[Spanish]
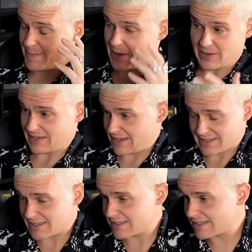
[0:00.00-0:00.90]
Pero
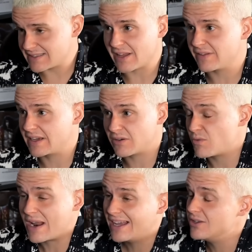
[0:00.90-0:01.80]
esa es, hasta hace creo que
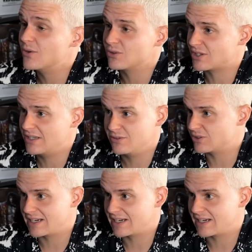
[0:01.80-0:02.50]
un año o dos años.